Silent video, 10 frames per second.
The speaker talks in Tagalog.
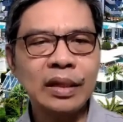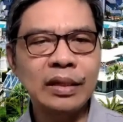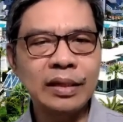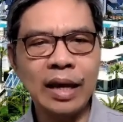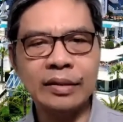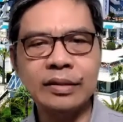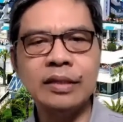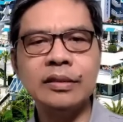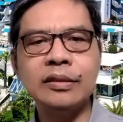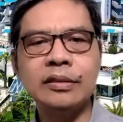In
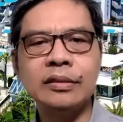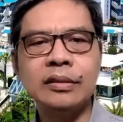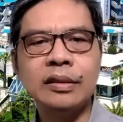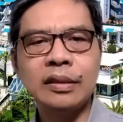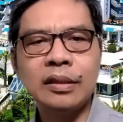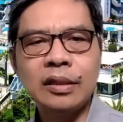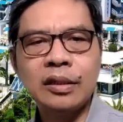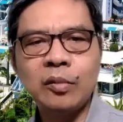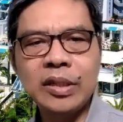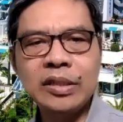essence,
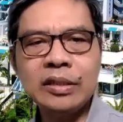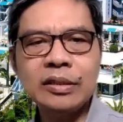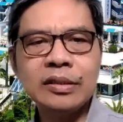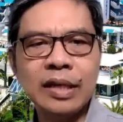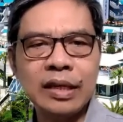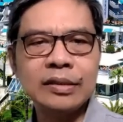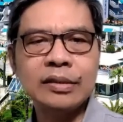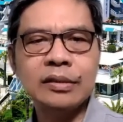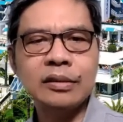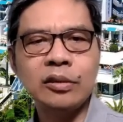when Jesus says,
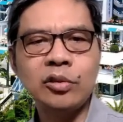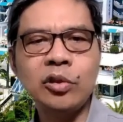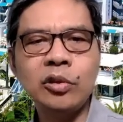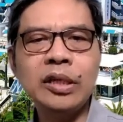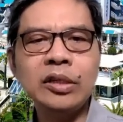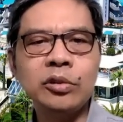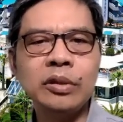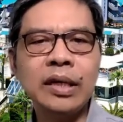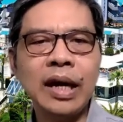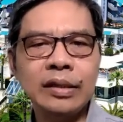Truly,
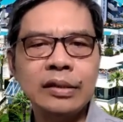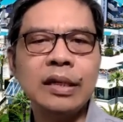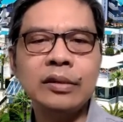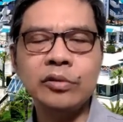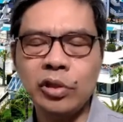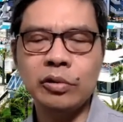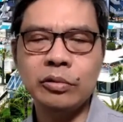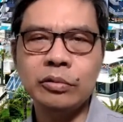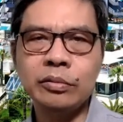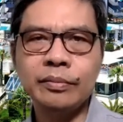truly, I say to
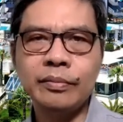you,